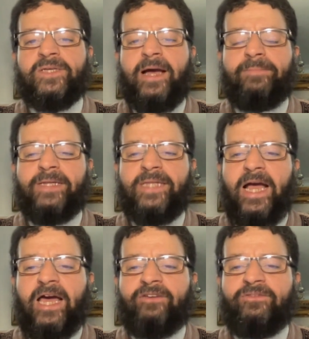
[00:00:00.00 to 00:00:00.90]
عمل
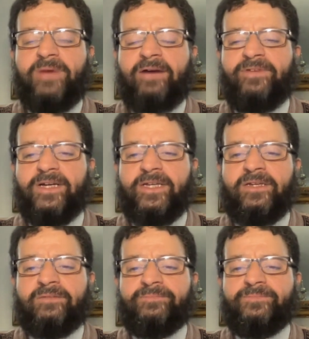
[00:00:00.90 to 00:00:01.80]
تحالف مع
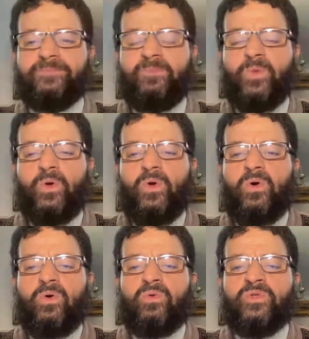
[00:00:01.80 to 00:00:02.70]
فاغنر
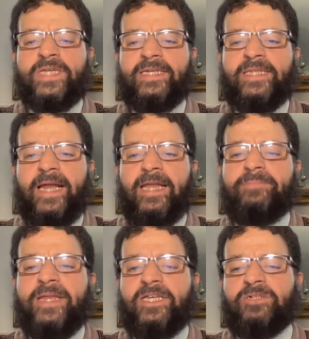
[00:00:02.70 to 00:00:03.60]
وسيطر على
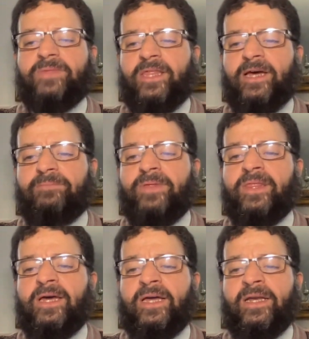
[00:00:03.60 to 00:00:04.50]
مناجم الذهب
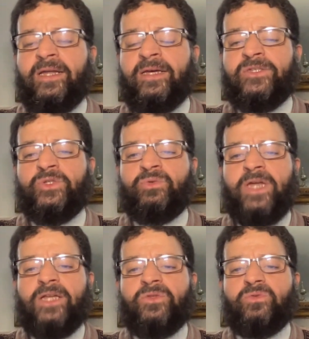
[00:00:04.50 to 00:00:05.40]

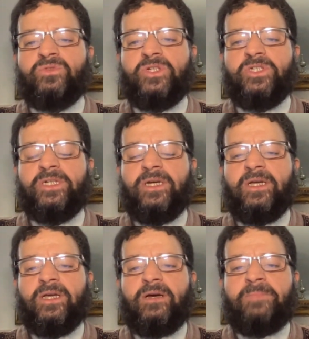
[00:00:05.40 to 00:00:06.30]
السودان تنتج
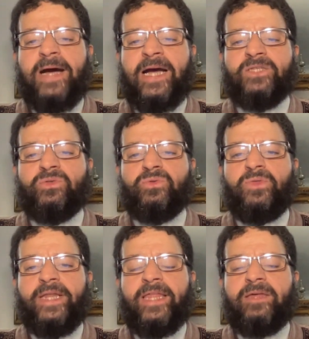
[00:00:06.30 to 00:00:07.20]
ما قدره
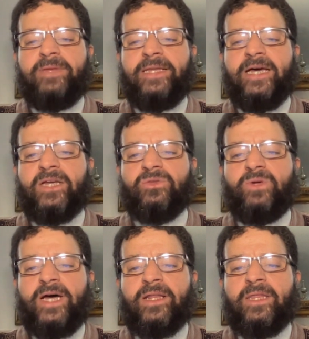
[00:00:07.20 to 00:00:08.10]
3 مليار
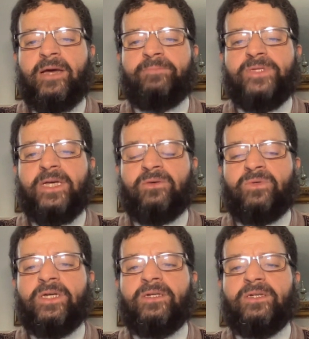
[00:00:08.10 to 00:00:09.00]
دولار ذهب
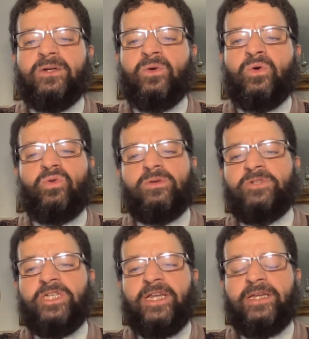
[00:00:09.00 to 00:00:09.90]
سنويا كله
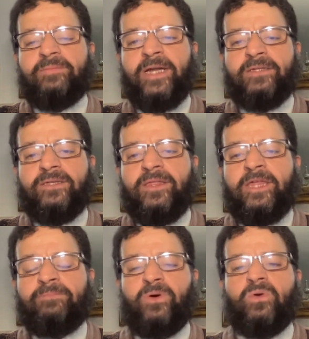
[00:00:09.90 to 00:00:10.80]
يمشي للامارات
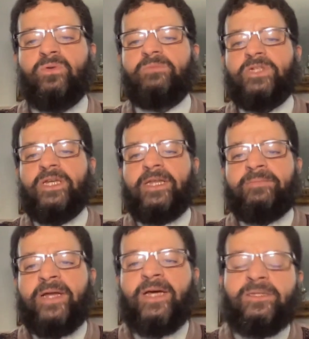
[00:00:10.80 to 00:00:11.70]
الذهب كله يمشي
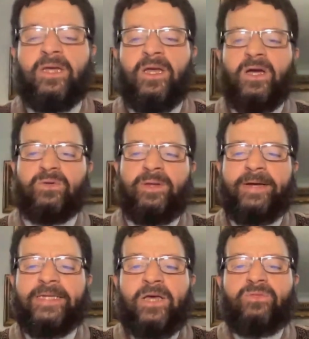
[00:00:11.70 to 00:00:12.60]
للامارات
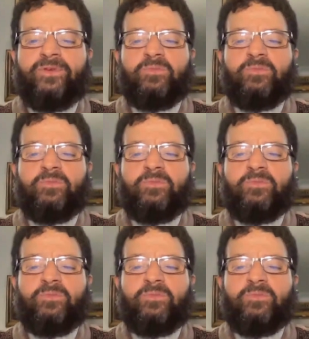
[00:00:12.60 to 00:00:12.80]
طبعا ياخذ في